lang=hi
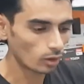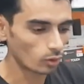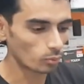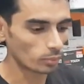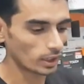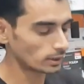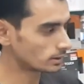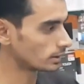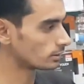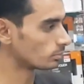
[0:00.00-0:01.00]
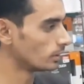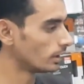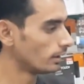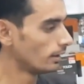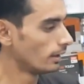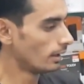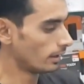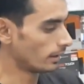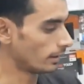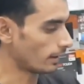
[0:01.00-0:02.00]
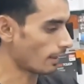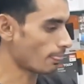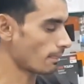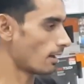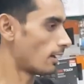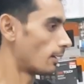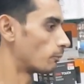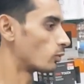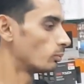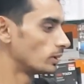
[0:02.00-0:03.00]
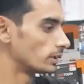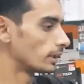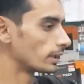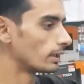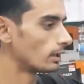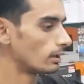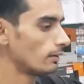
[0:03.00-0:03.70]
और प्लस इसमें आपको मिल जाएगा